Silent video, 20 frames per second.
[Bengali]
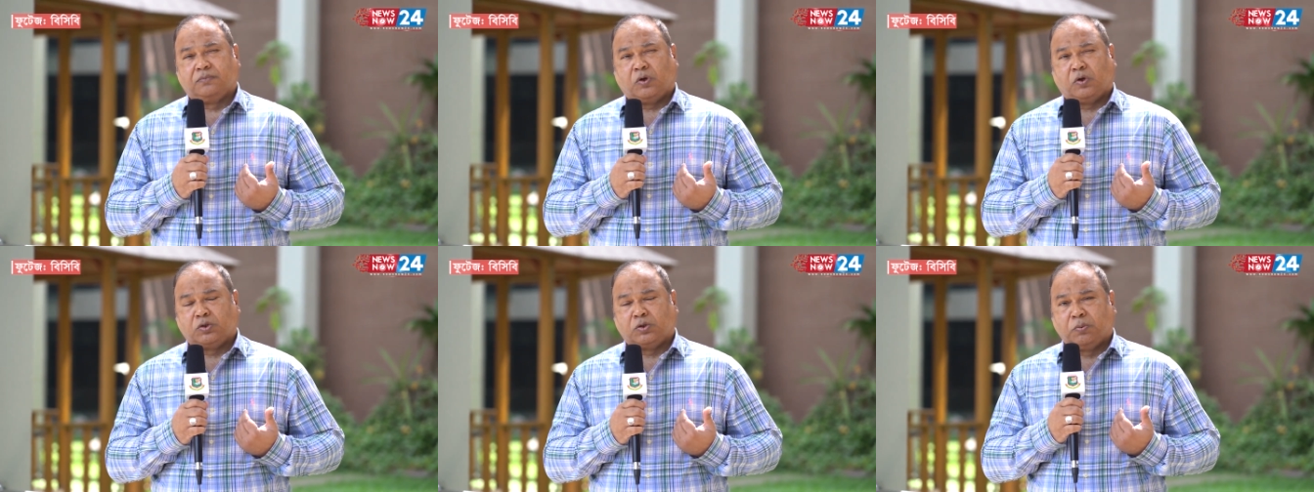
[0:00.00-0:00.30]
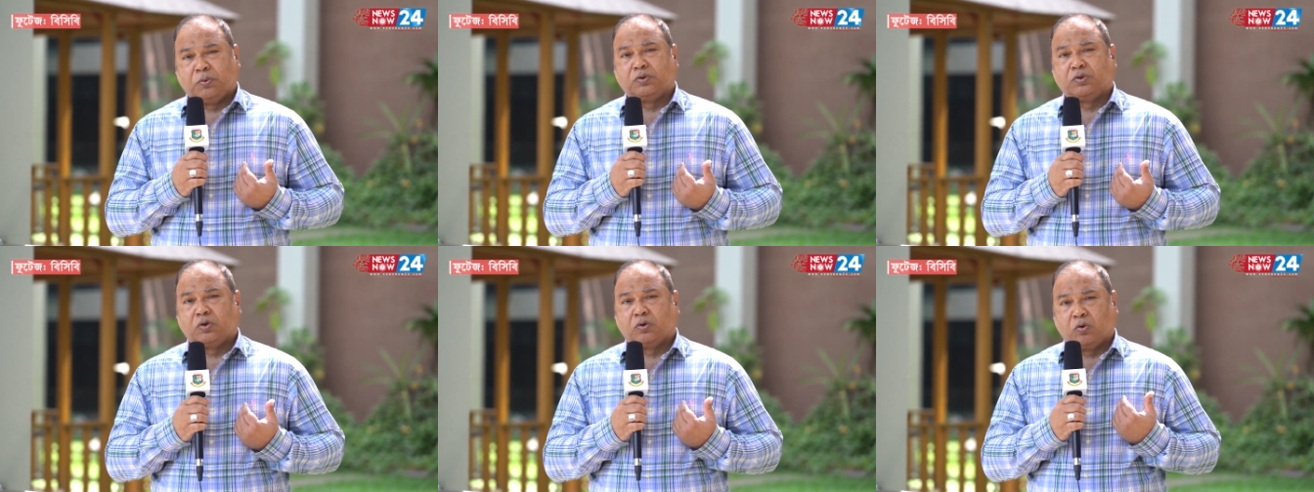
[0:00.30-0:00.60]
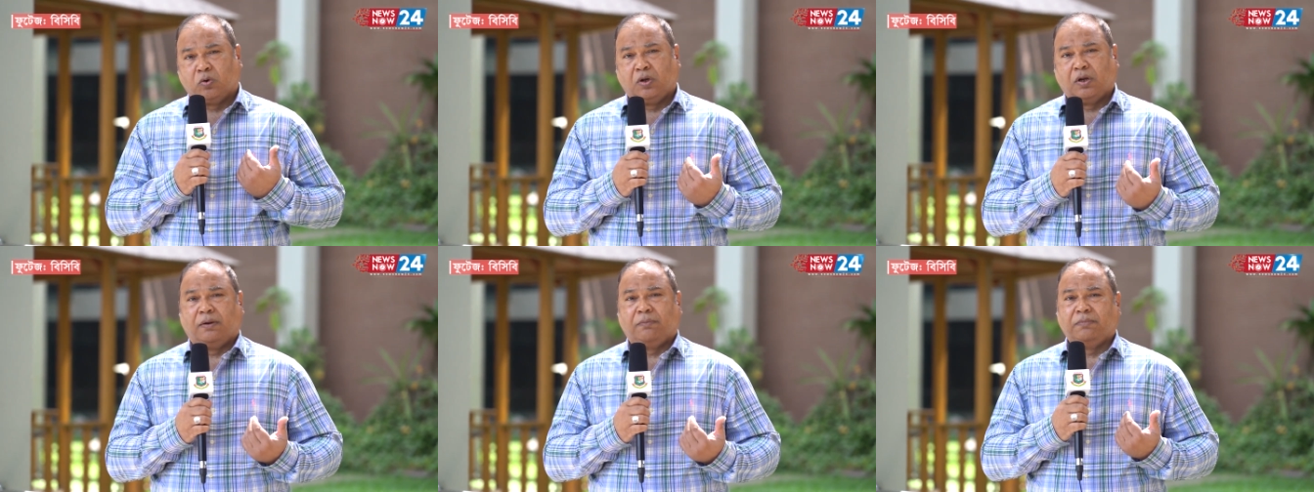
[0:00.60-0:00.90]
অন্তর্ভুক্ত
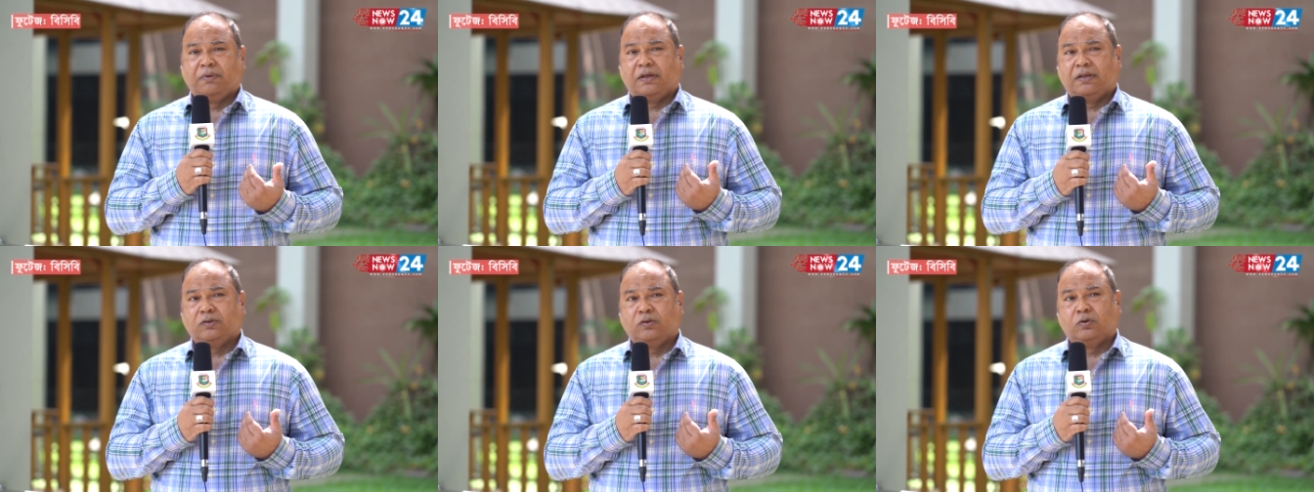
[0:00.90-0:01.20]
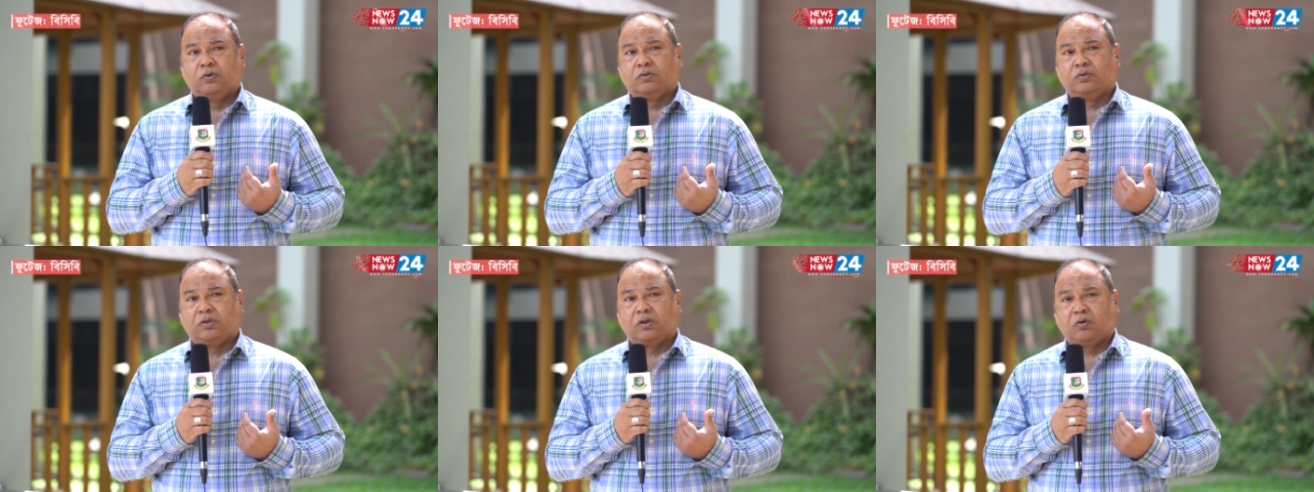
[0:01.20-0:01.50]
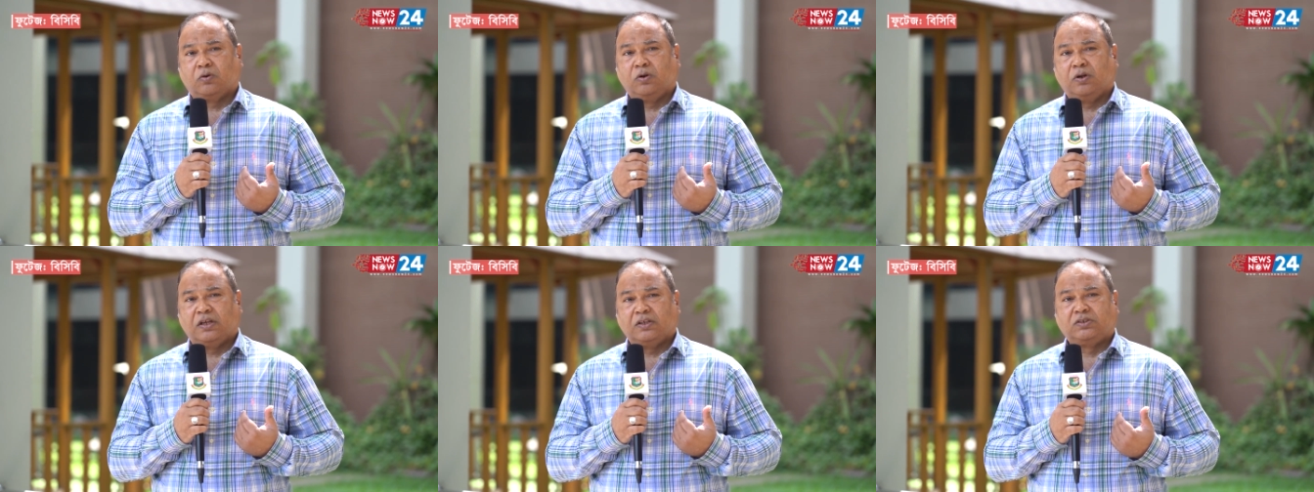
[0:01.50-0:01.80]
করলাম না তো
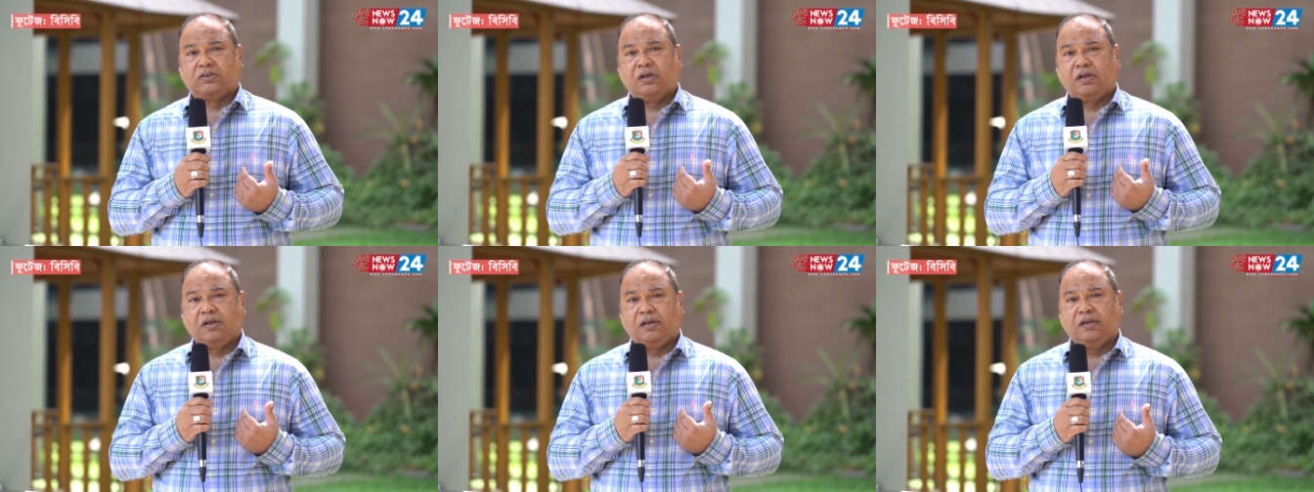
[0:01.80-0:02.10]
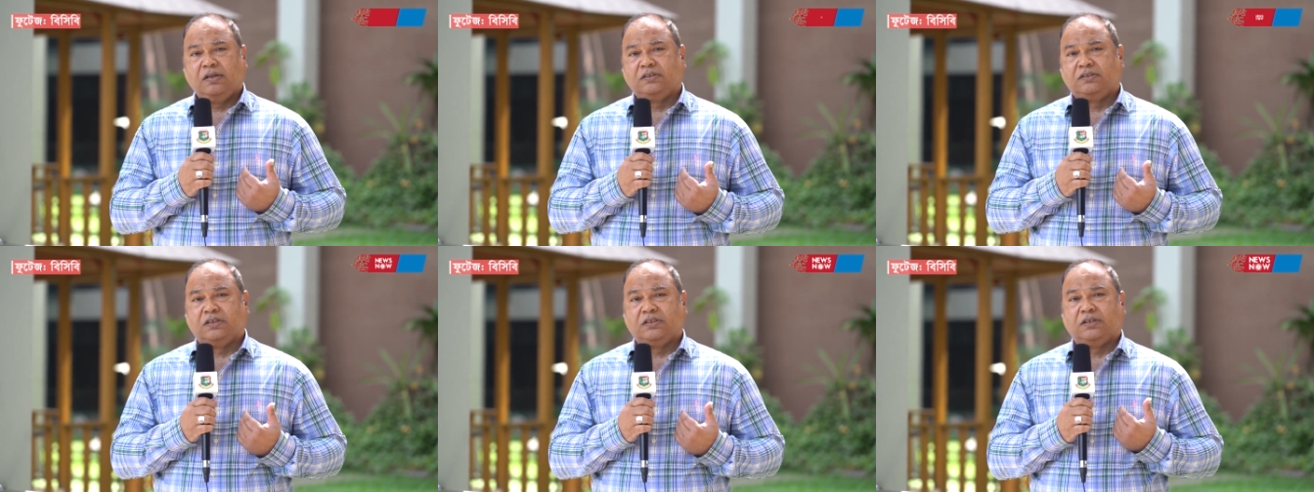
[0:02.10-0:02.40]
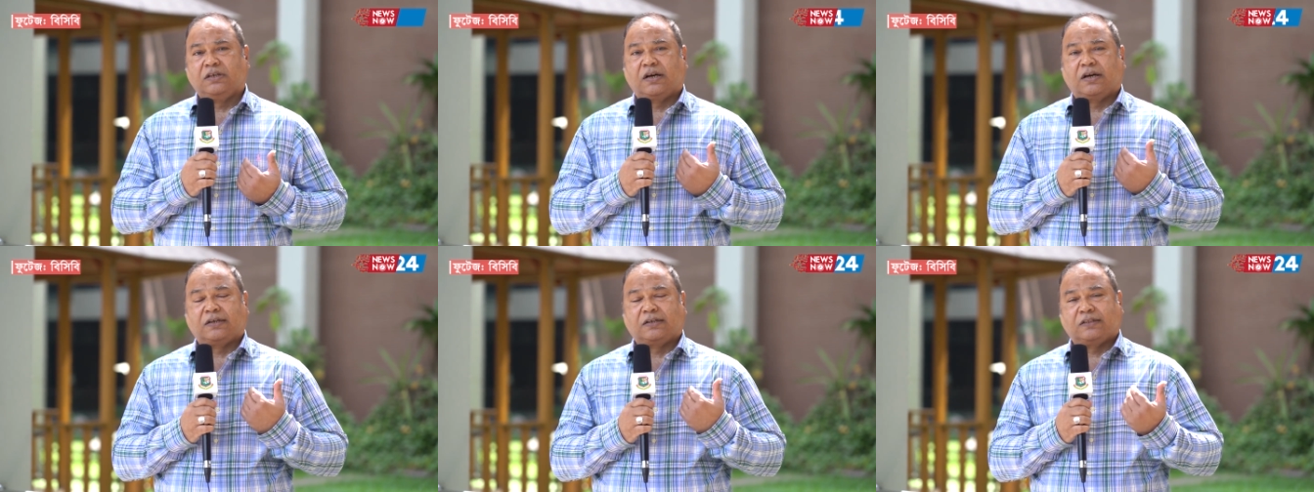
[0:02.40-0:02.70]
তখন ন্যাচারালি সেই
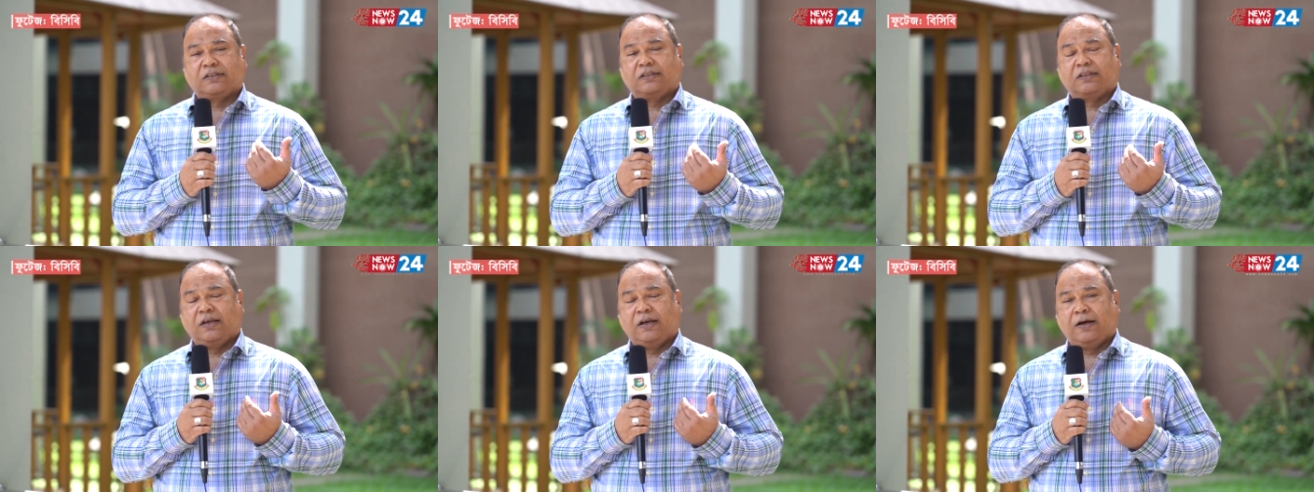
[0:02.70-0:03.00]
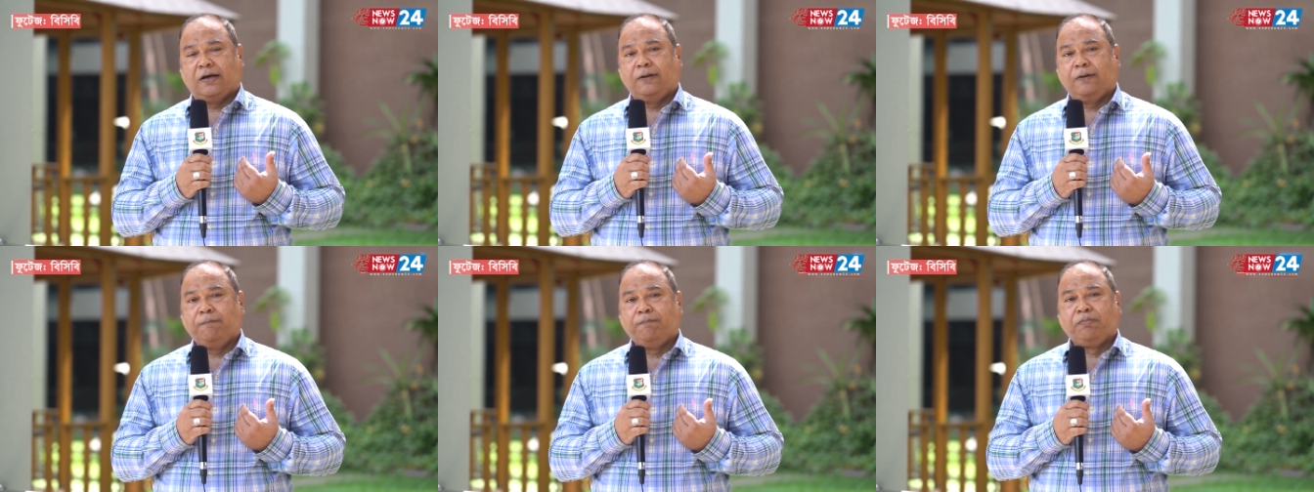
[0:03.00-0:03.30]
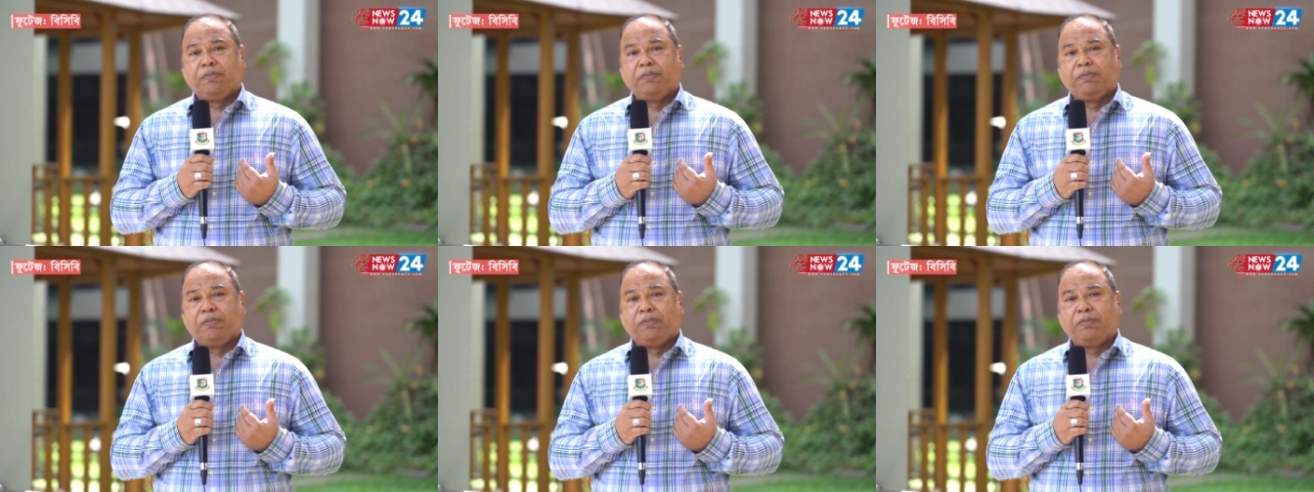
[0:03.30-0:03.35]
জায়গাটাতে আর